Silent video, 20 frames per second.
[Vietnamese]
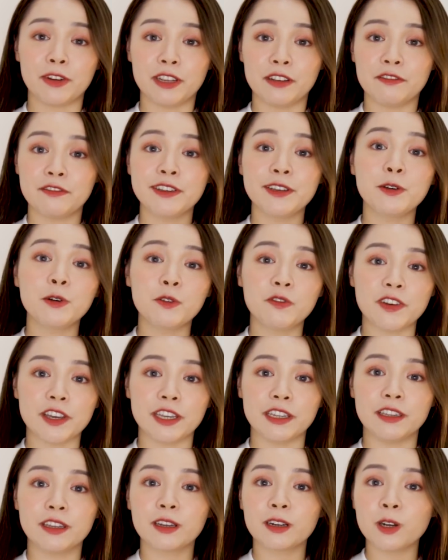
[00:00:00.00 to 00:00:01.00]
review về
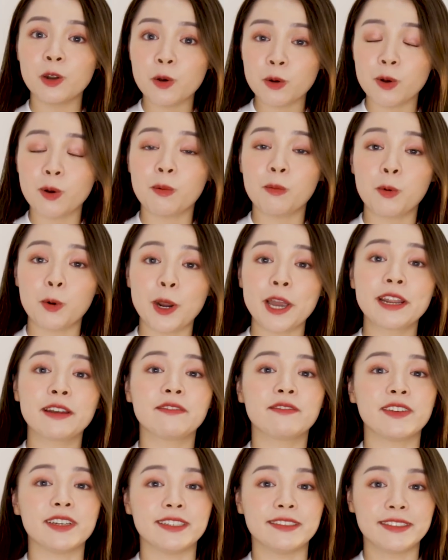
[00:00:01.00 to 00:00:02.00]
những local
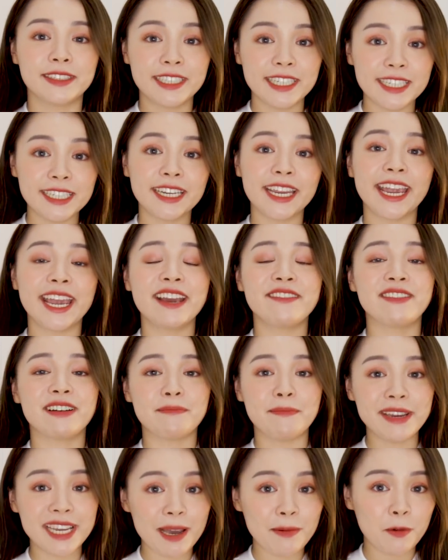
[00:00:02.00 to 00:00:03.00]
brand về skincare và
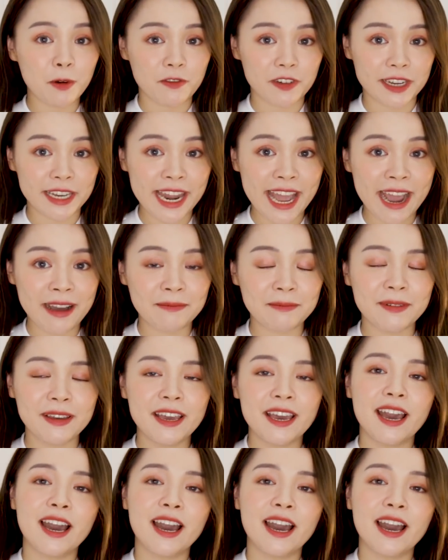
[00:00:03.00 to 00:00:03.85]
makeup của Việt Nam.